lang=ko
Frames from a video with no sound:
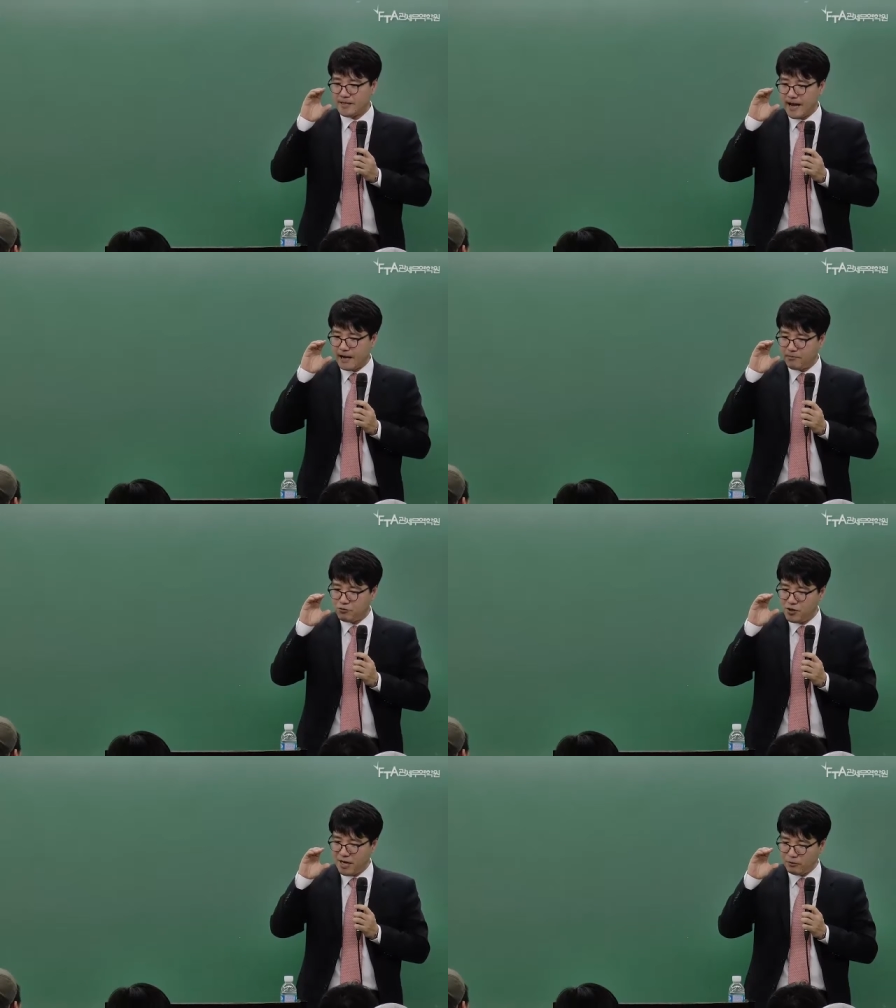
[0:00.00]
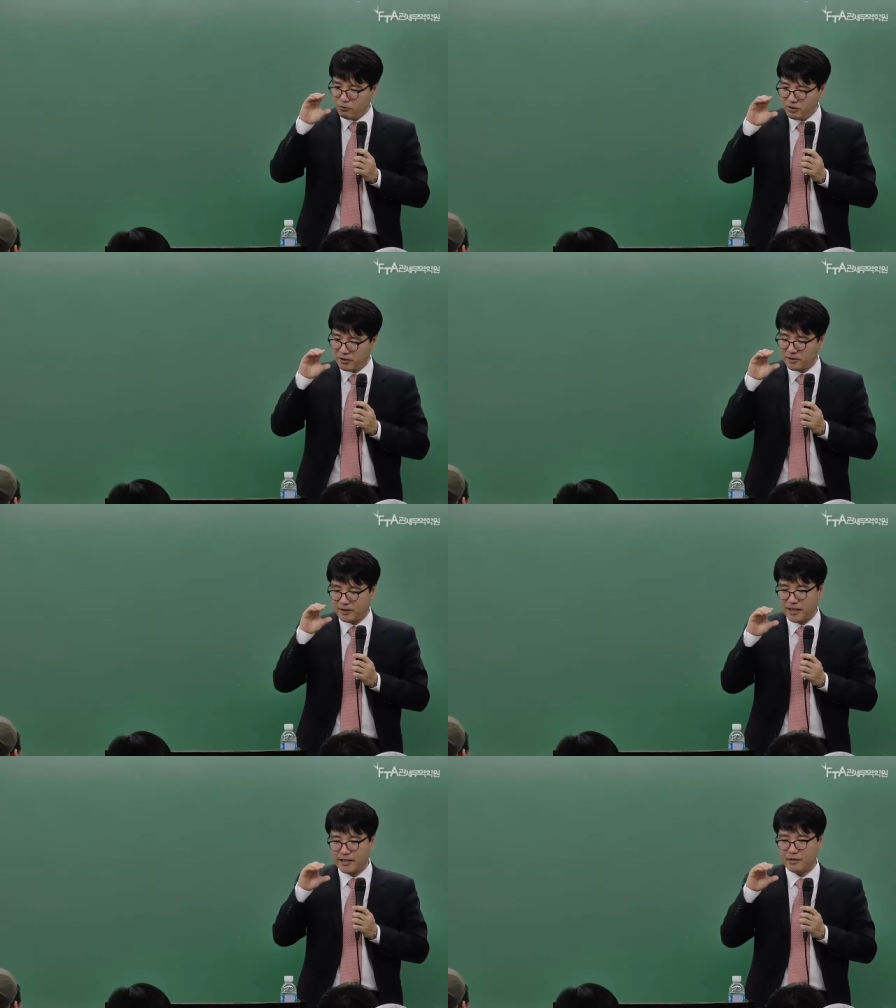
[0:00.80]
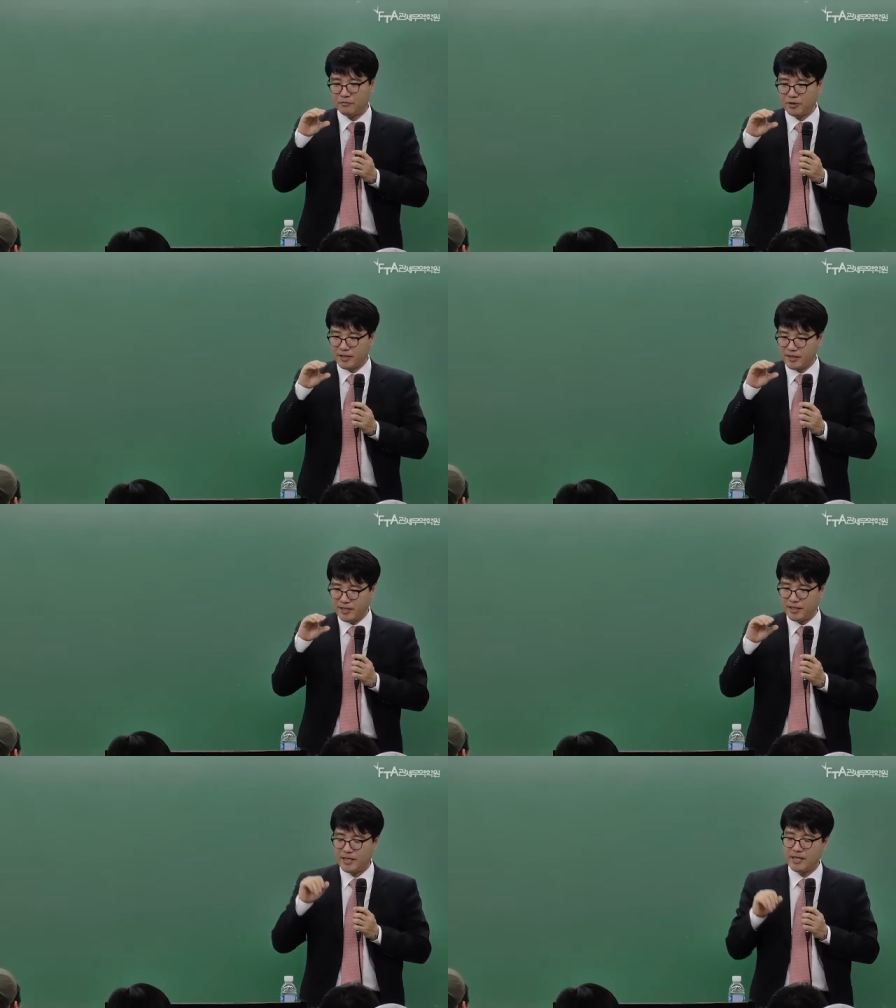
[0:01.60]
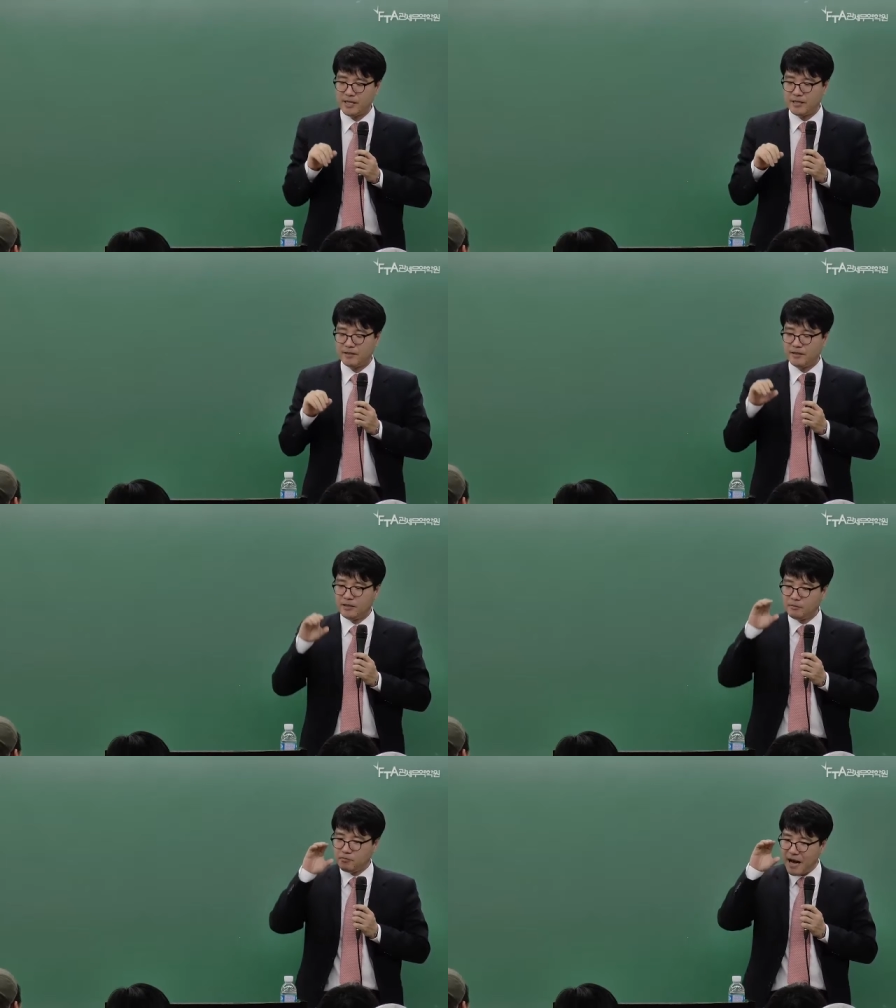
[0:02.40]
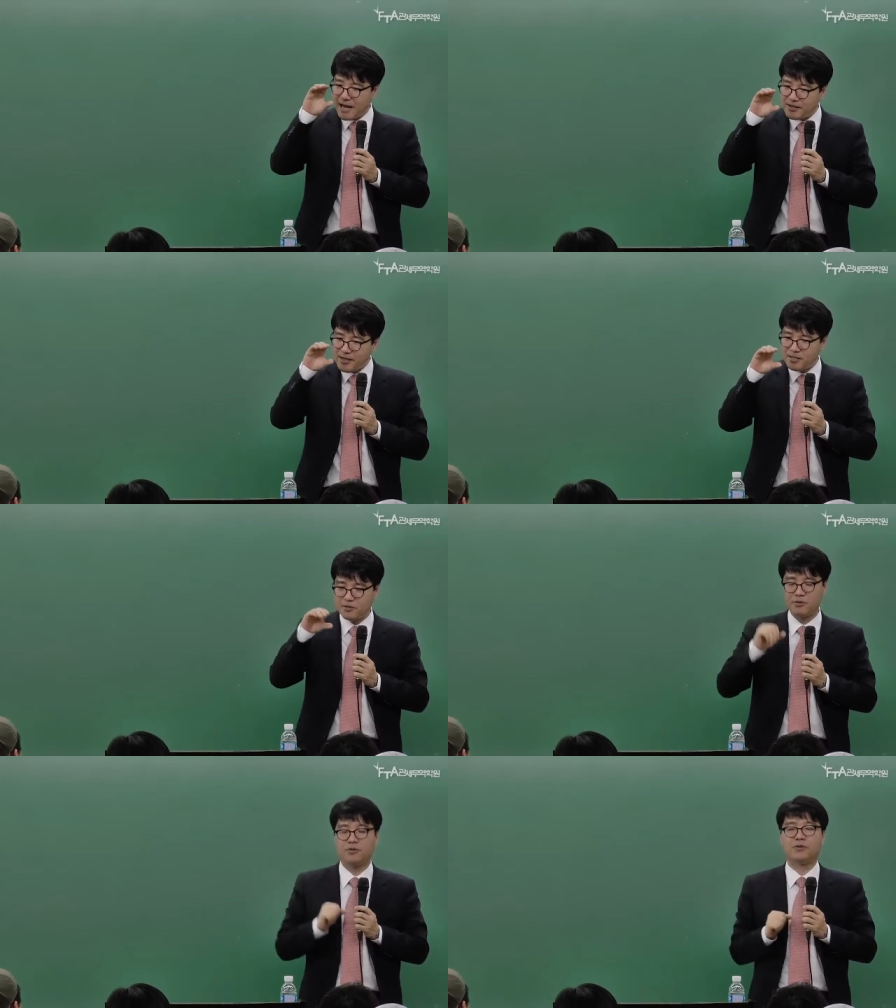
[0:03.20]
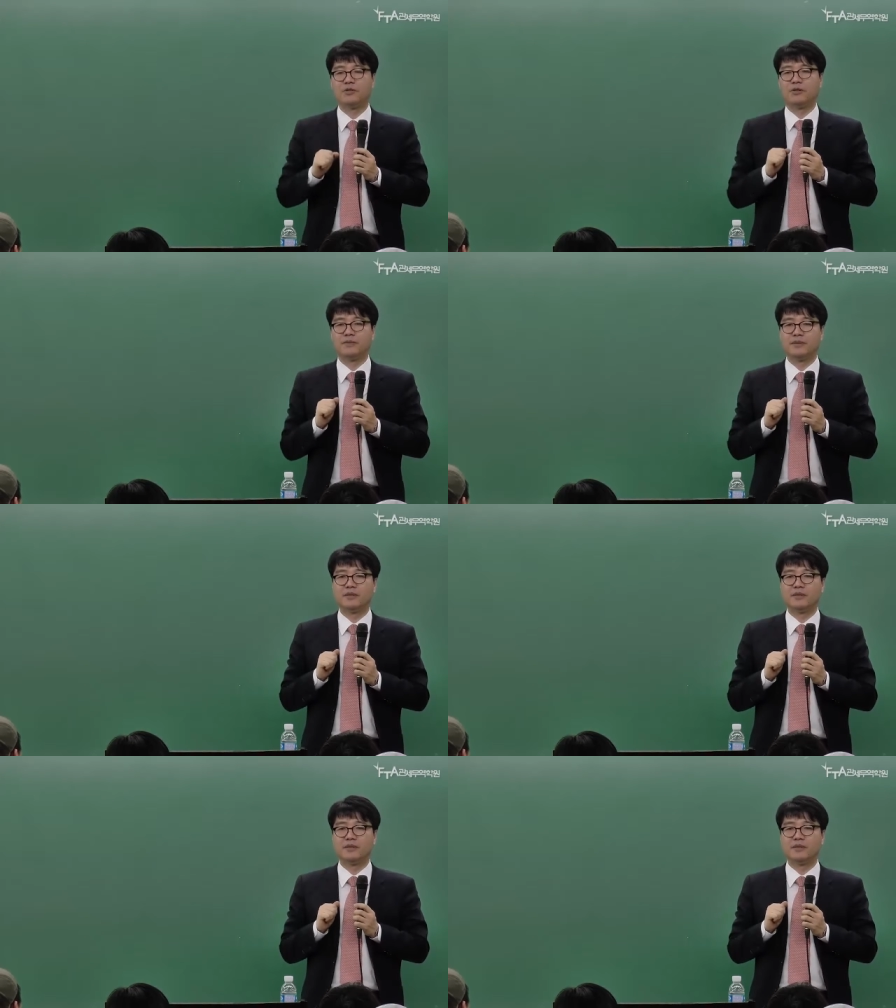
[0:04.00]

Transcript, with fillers: 양, 분량 조절을 어떻게 하냐의 문제지 거기서 빠져 있는 요소들은 없,